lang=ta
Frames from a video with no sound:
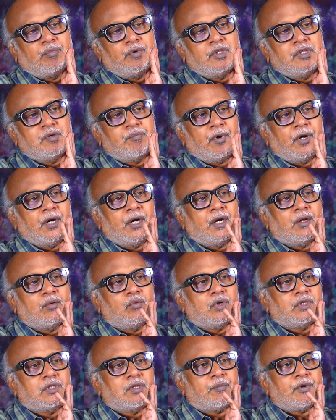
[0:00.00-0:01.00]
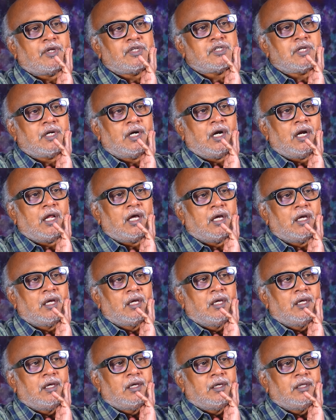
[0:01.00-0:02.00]
நிதி பங்கீடு குறித்த பிரச்சனைகளில்
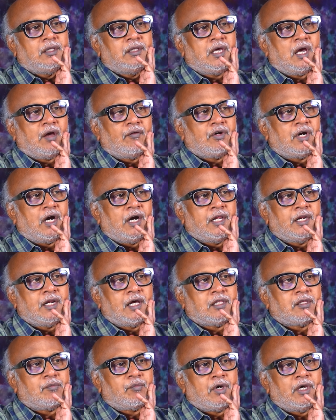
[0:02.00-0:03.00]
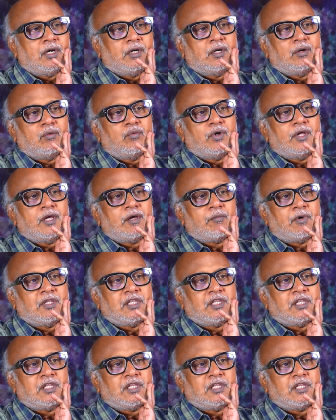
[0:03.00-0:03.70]
இந்தியாவின் அடிநாதமாக இருக்கக்கூடிய